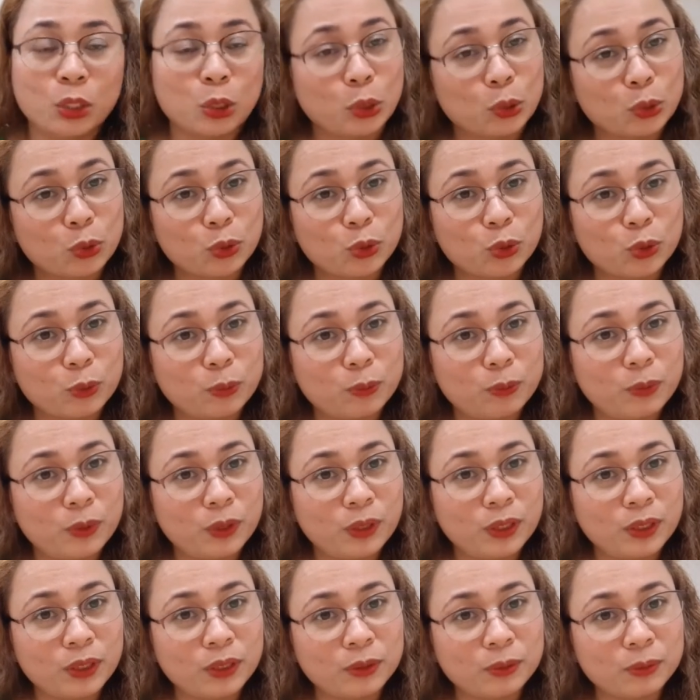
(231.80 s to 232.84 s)
YouTube,
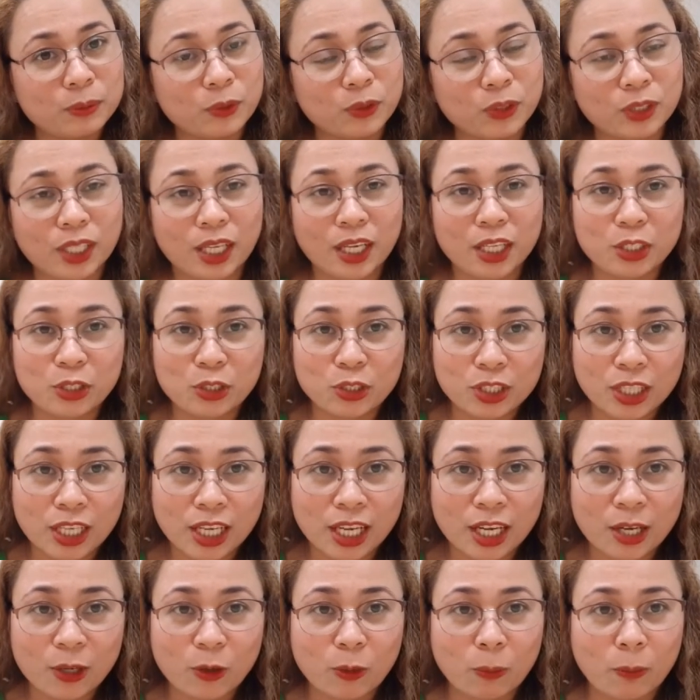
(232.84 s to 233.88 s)
puntahan niyo na
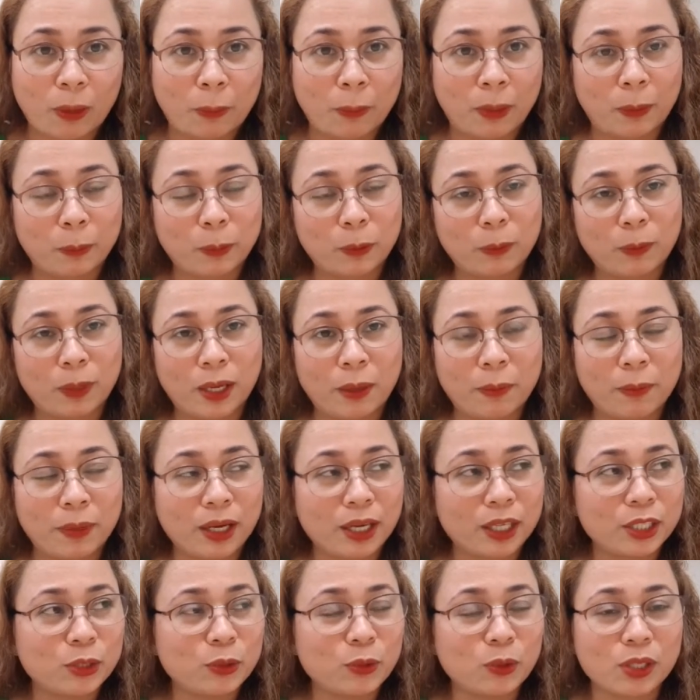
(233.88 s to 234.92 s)
lang kung may mga problema
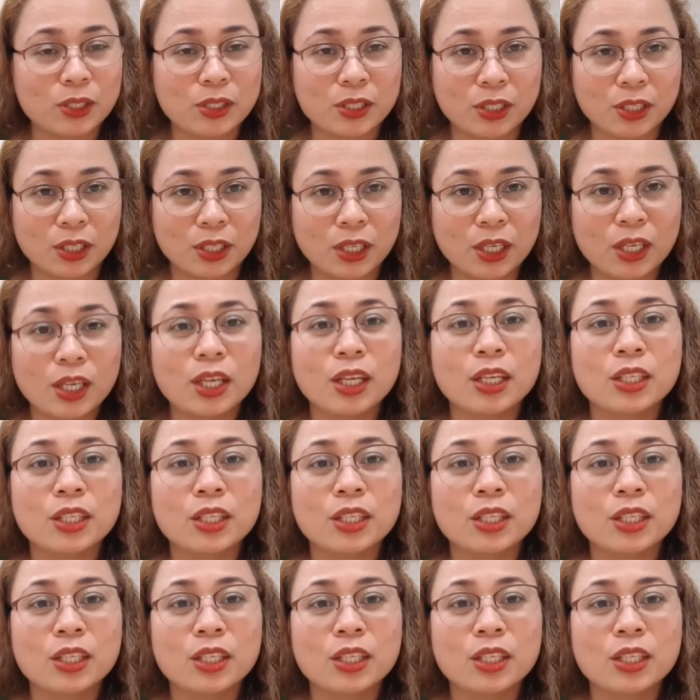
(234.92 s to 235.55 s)
kayo kasi